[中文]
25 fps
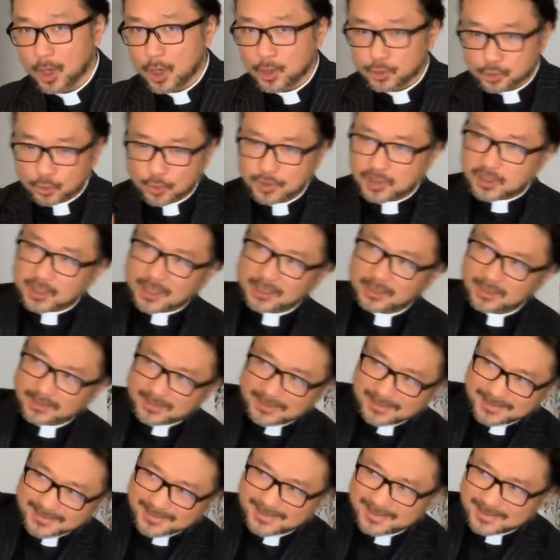所以你看看这
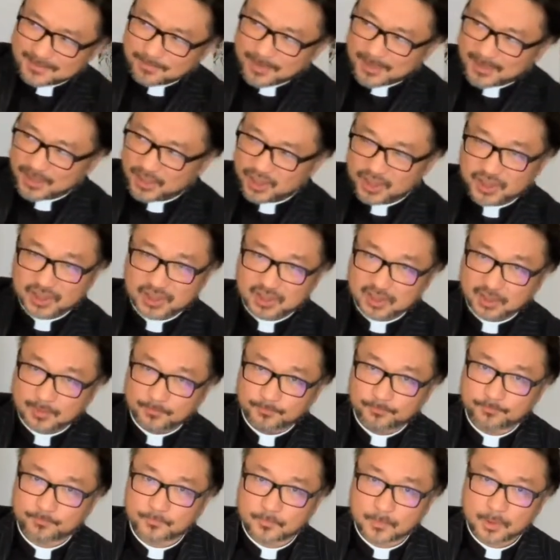个字面的意
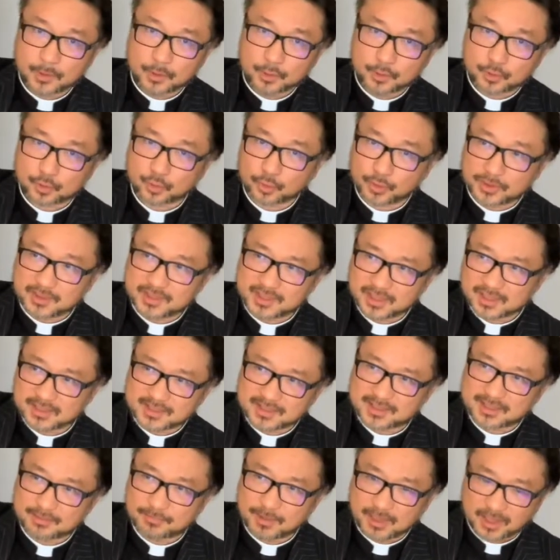思，“群”这个
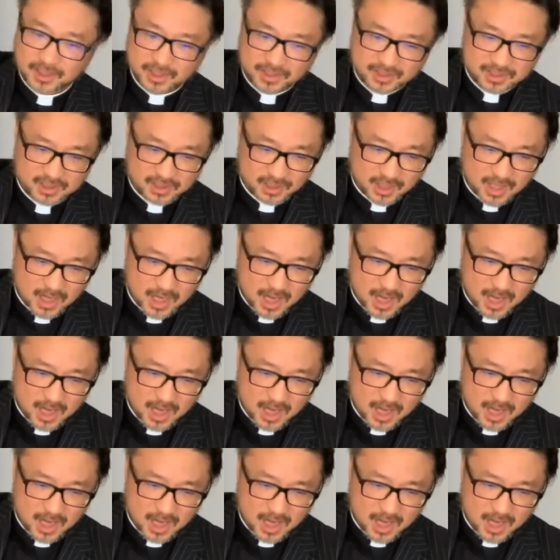字面的意思。